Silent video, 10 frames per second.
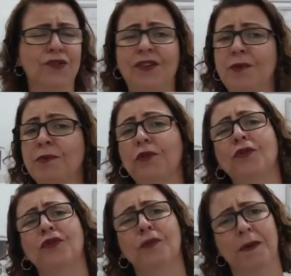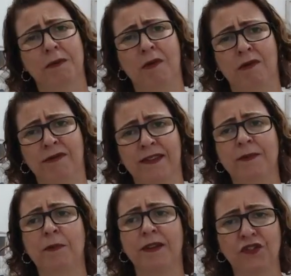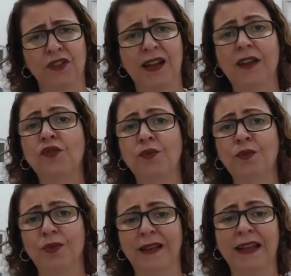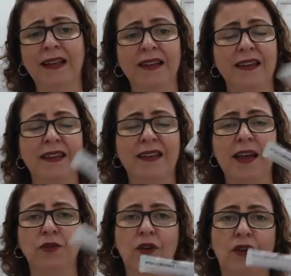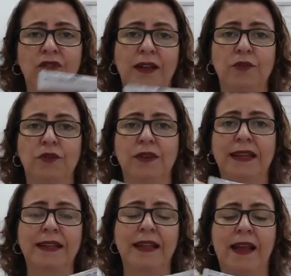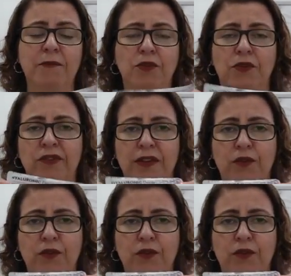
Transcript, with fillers: a gente tem um produto super bom que vocês podem indicar junto, né? Que é o nosso Hyaluronic Derm. Eu trouxe